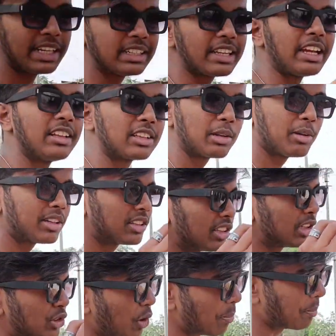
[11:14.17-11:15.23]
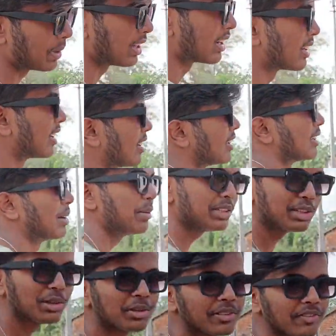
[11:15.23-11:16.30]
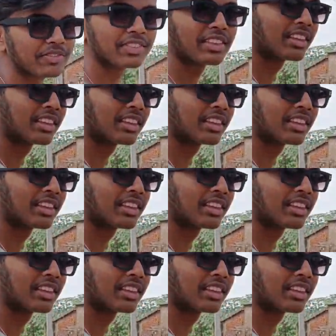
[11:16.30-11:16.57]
पढ़े एंड टेंथ के बाद सीधा जॉब पे लग गए समझ रहे हो